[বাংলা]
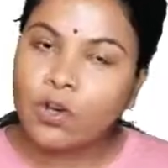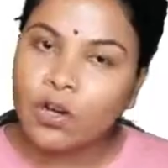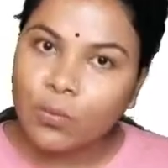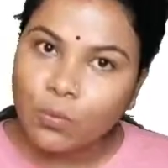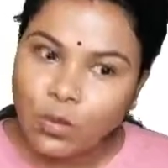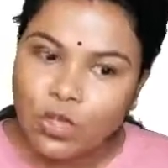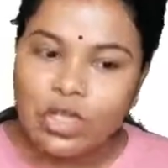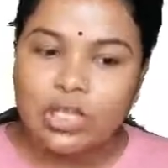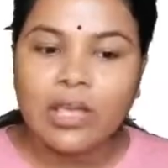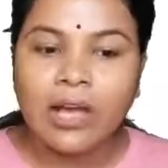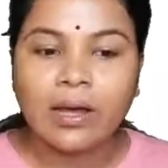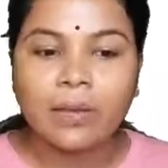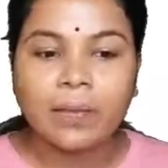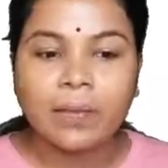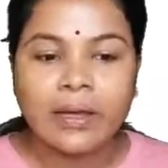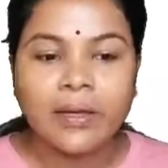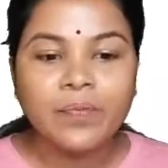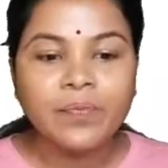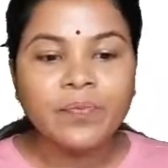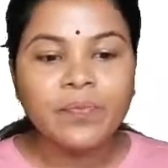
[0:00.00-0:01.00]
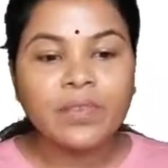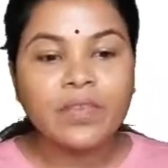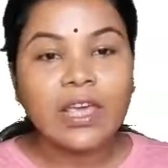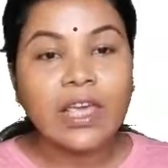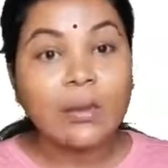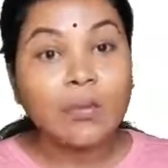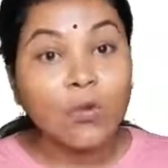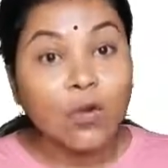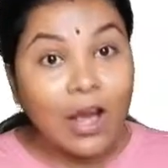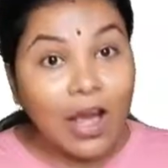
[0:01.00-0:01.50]
বসে থাকবেন
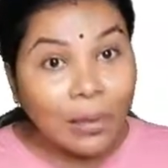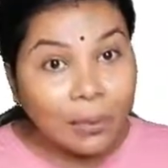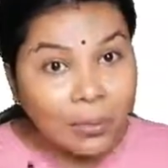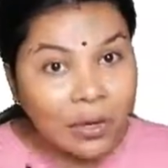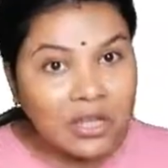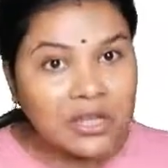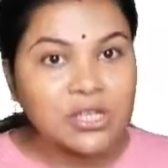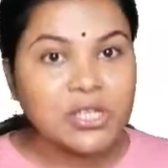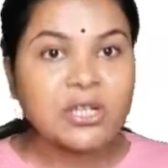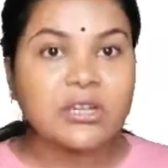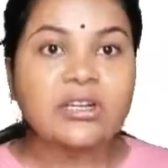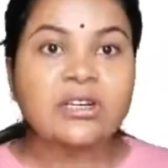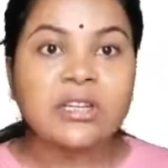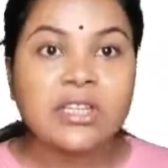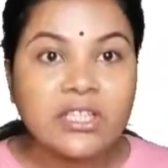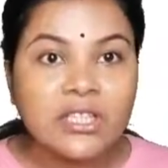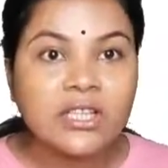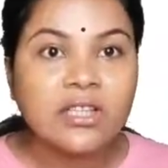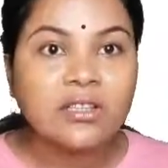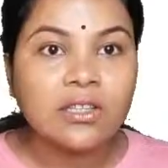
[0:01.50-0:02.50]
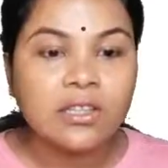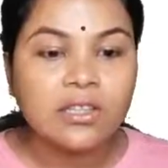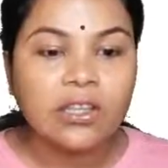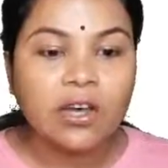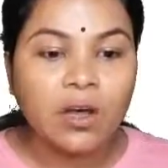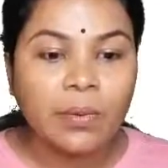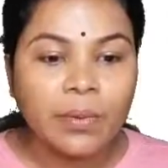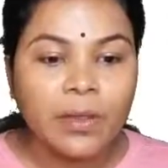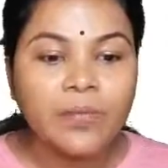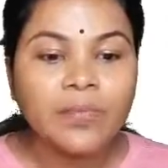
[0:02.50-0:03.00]
এবং আপনাকে সেখানে টিচিং দিতে
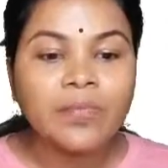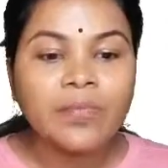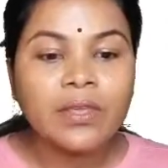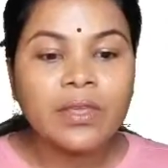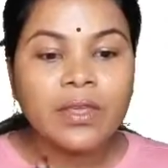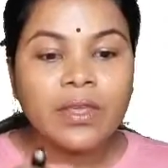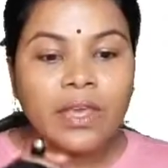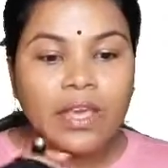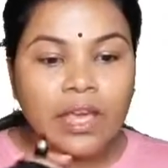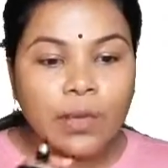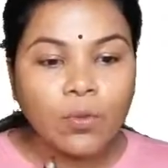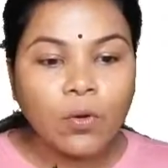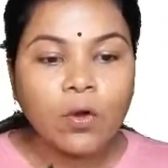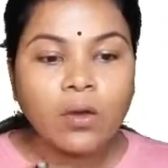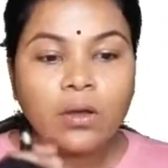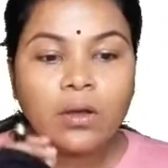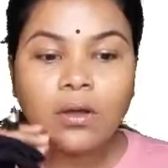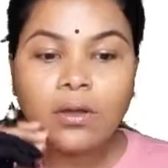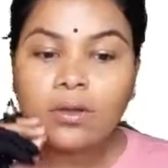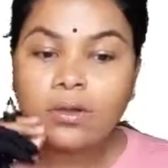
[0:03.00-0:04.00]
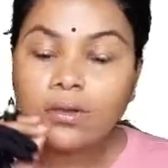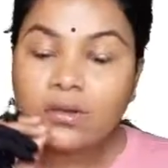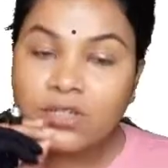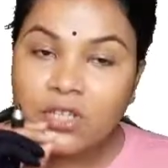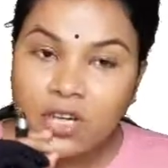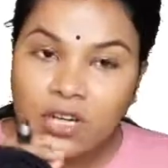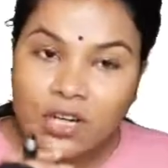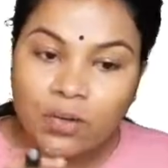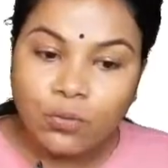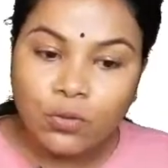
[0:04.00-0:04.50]
হবে এবং
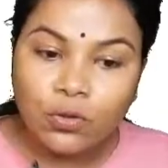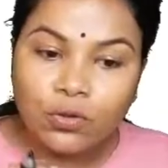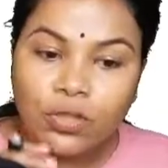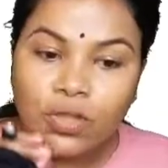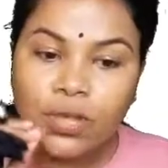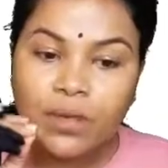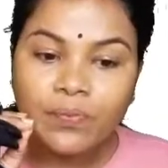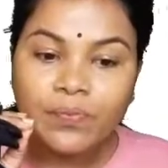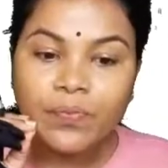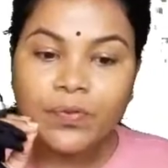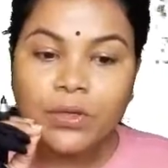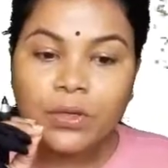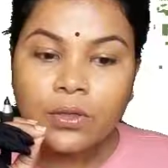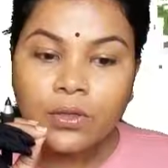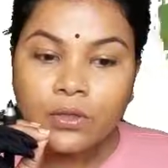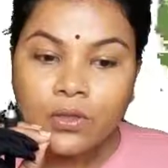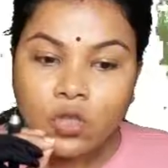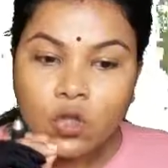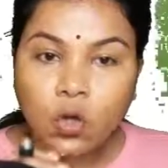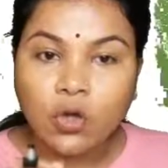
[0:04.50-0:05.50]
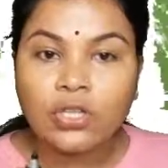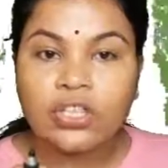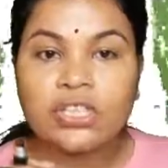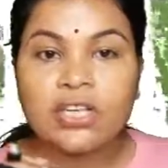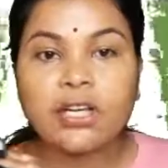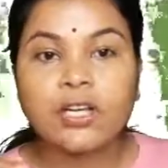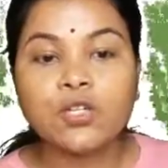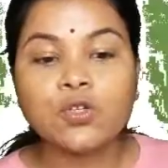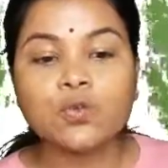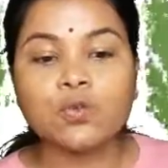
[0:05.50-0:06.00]
শ্রেণীর মধ্যে চর্চার
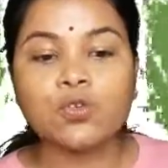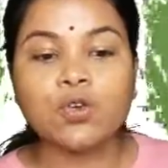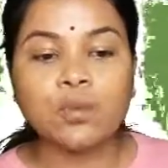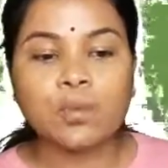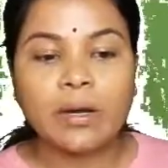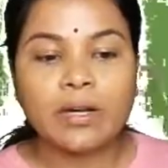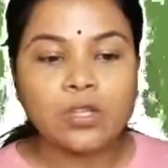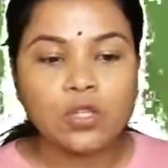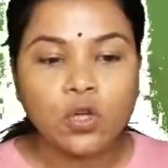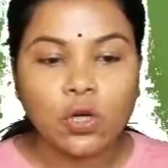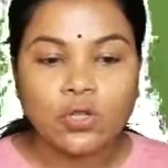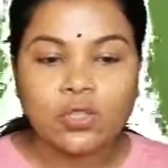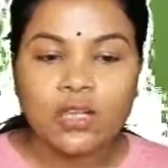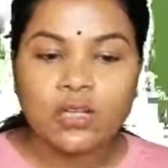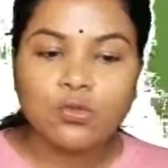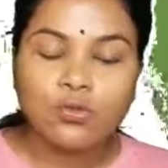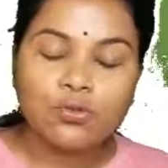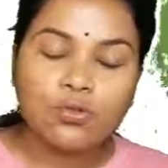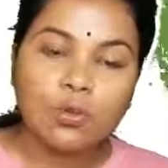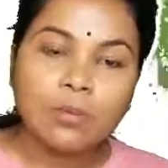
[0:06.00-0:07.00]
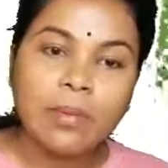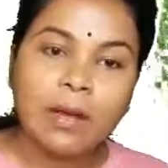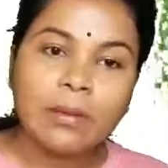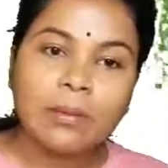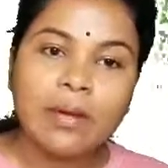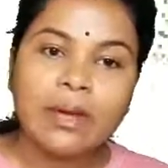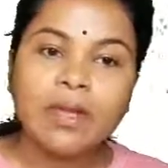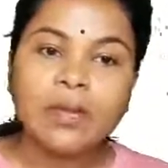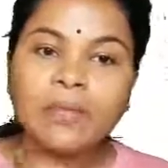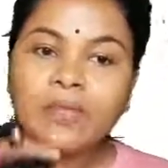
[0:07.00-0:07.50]
সুযোগ পান চর্চার সুযোগ পান
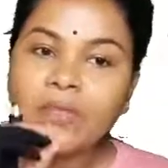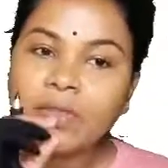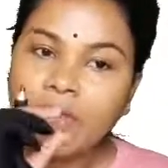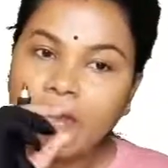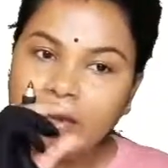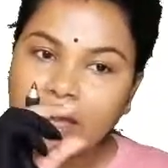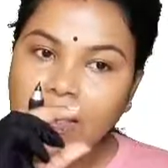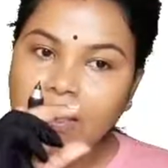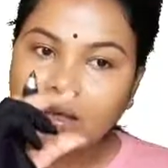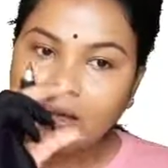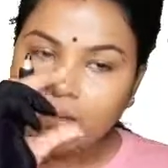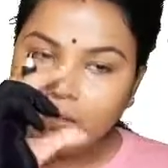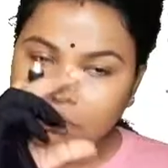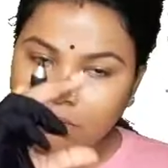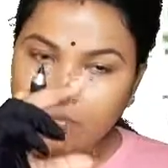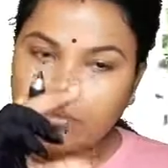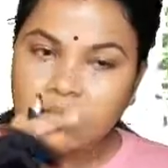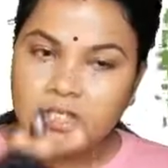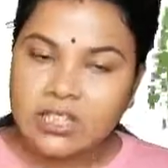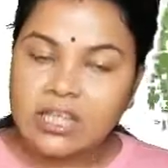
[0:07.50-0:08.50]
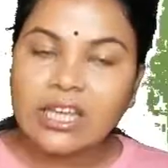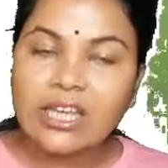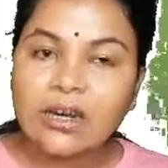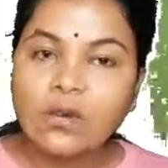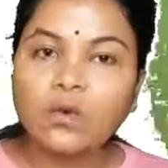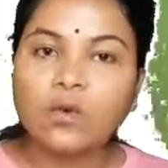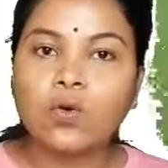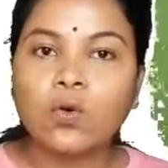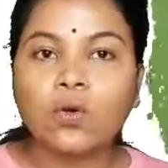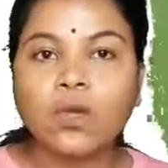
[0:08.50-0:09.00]
মানে এই
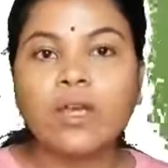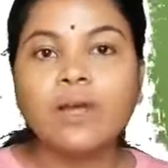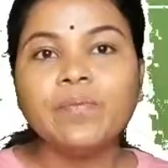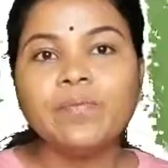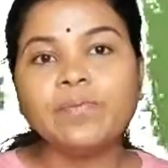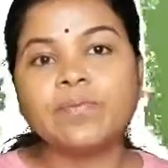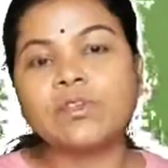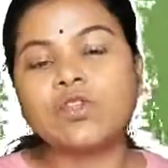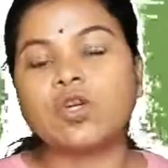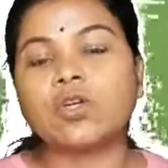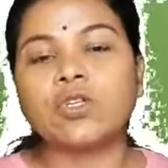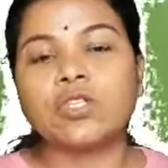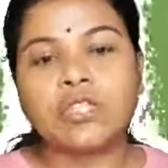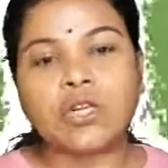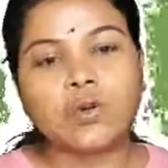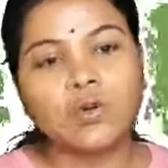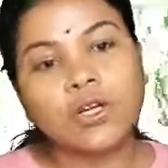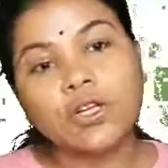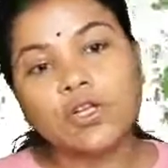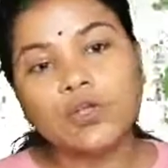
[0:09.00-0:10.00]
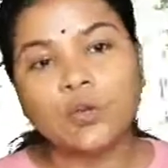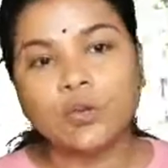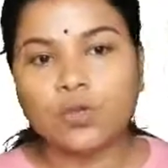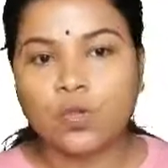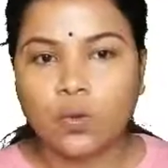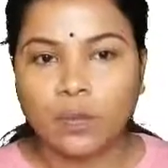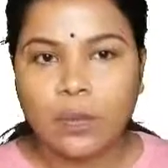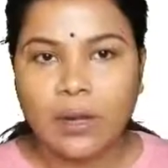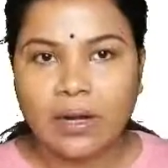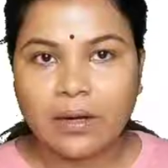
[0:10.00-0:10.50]
স্কিলগুলোকে চর্চা করার সুযোগ
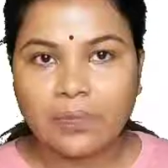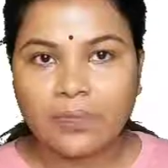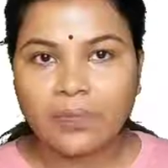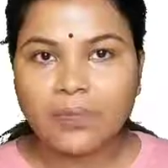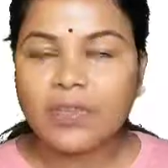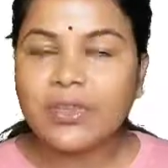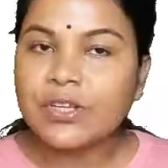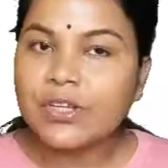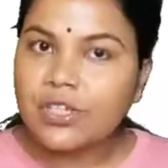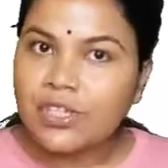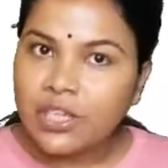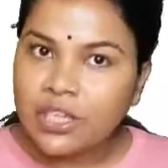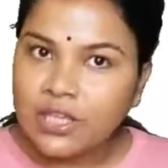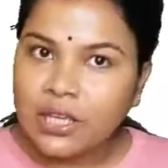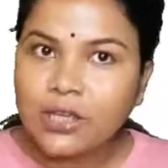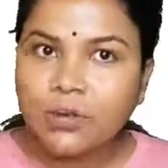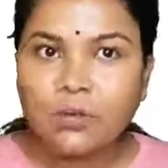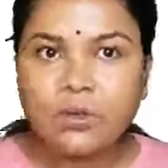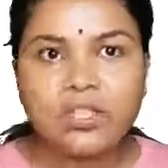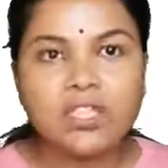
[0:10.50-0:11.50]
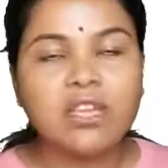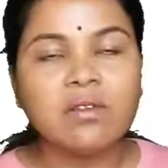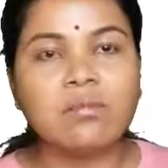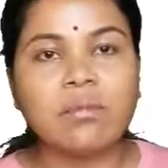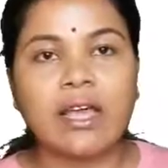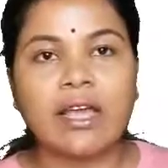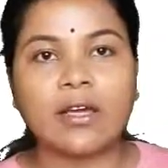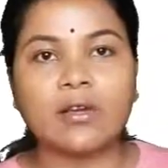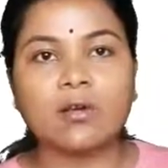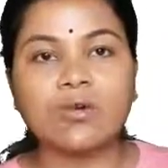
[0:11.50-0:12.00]
পান সেটাই হচ্ছে
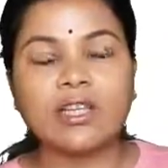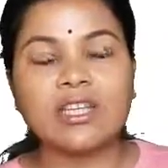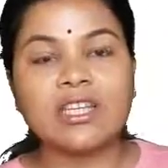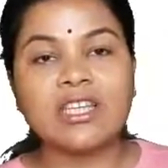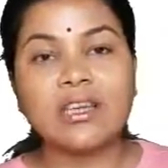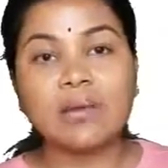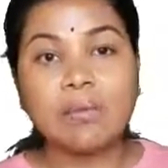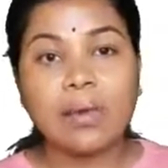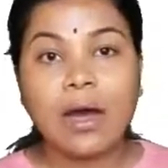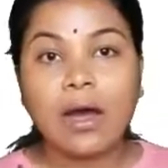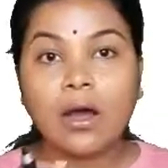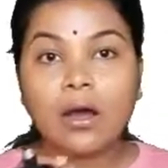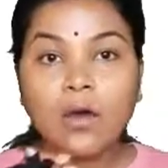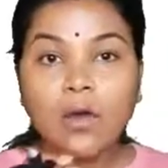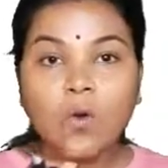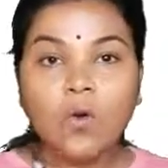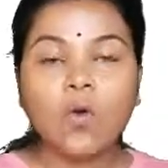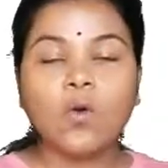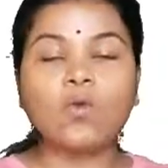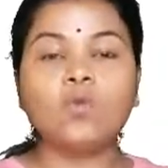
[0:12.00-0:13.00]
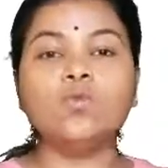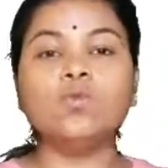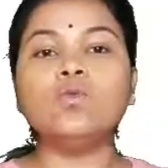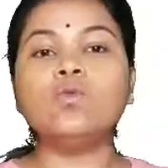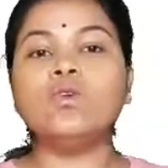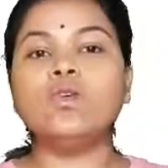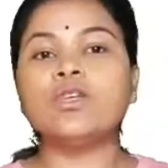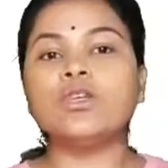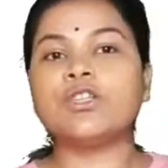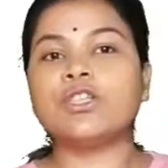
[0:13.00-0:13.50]
মাইক্রো টিচিং বা
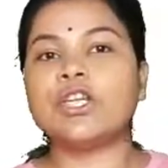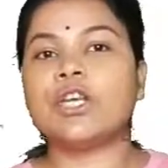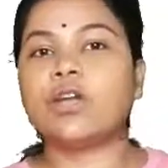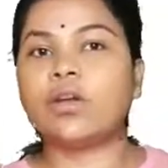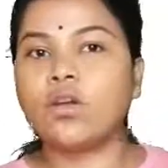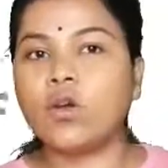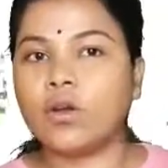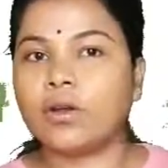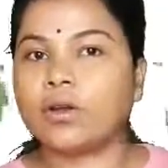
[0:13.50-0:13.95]
অনুশিক্ষণ